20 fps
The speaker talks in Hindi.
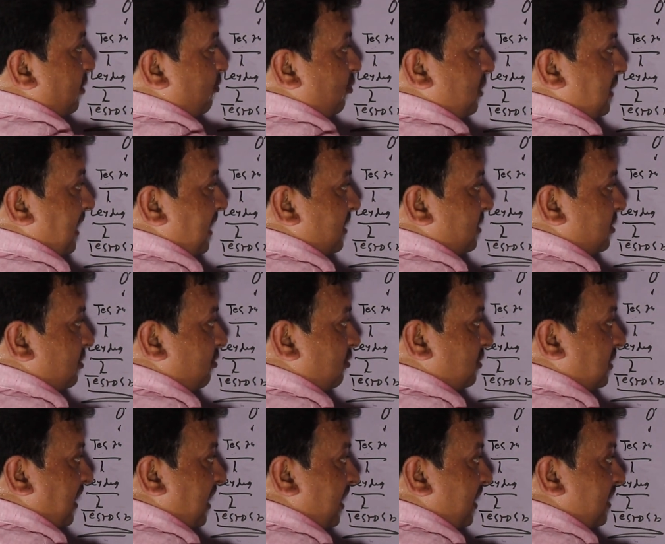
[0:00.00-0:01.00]
हार्मोन का एक्शन
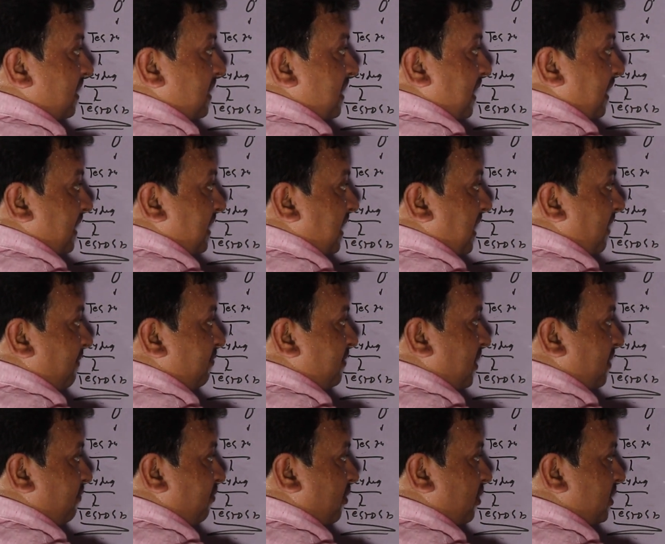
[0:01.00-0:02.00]
होता है
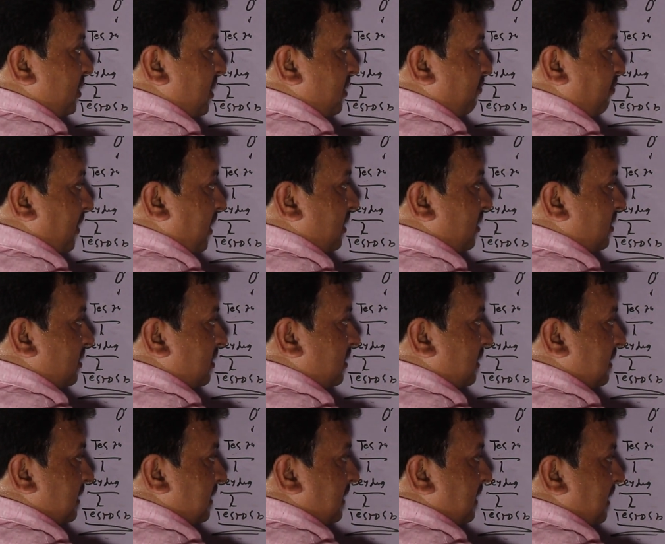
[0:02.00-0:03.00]
ग्रेफियन फॉलकिल पर
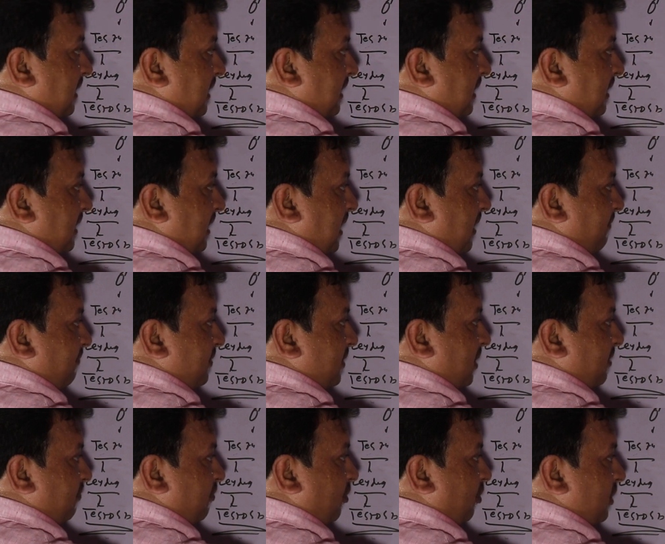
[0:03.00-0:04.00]

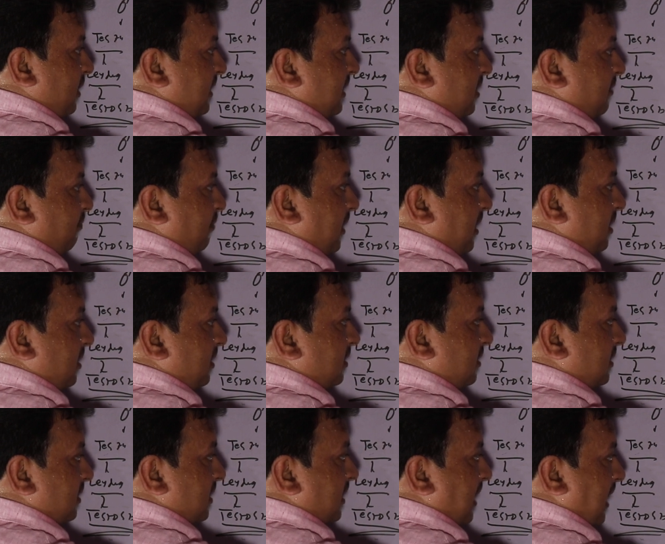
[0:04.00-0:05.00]
ग्रेफियन फॉलकिल पर
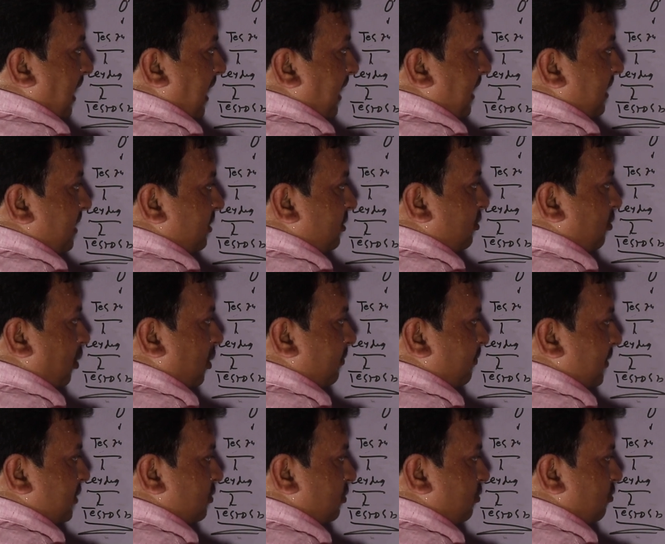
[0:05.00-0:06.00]
एंड
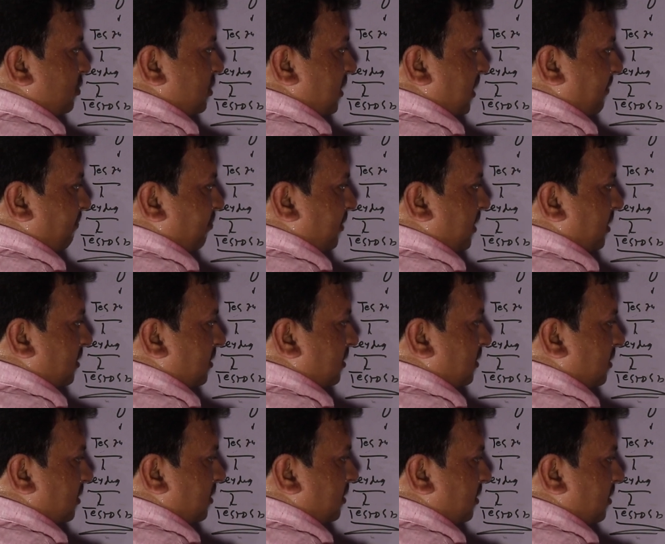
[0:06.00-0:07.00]
कॉर्पस लूटियम पर
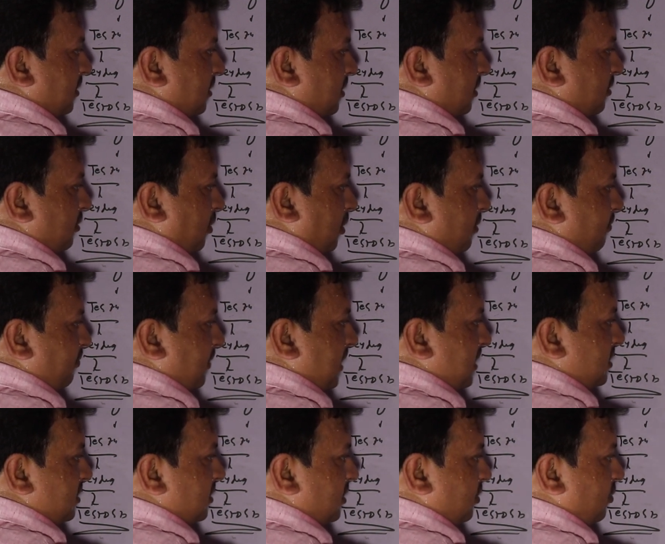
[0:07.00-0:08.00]

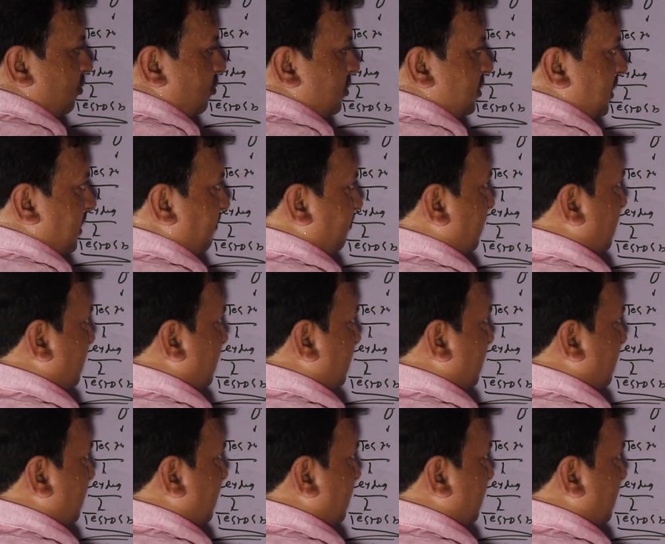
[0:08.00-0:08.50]
कॉर्पस लूटियम